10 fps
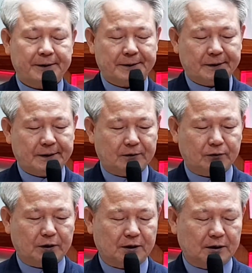
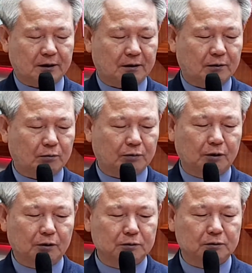우리가
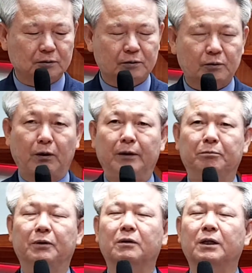물론
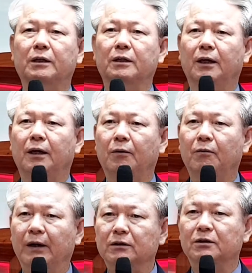완벽하게
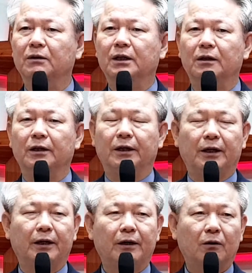완전하게
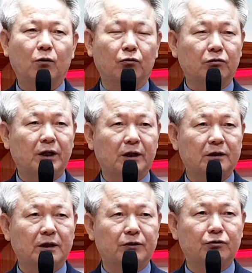거룩하게
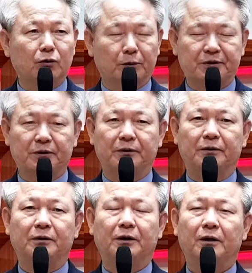살 수는 없어요.
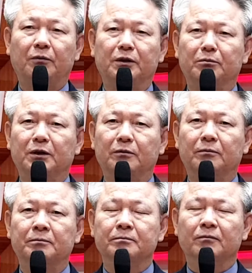왜냐하면
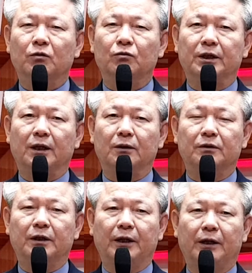우리
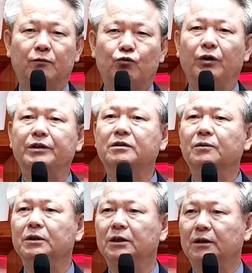가운데
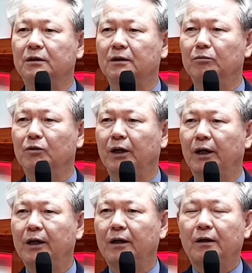죄성이 있기
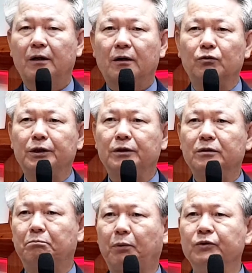때문에 우리는
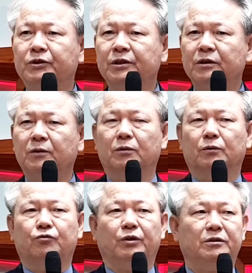본질적으로
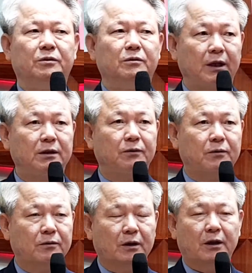죄성을 가지고
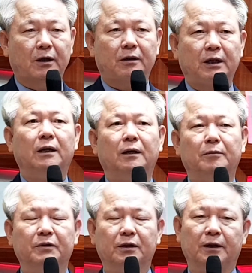
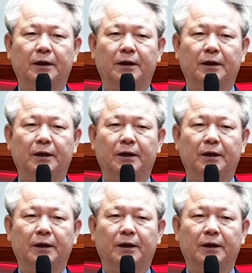살아갑니다.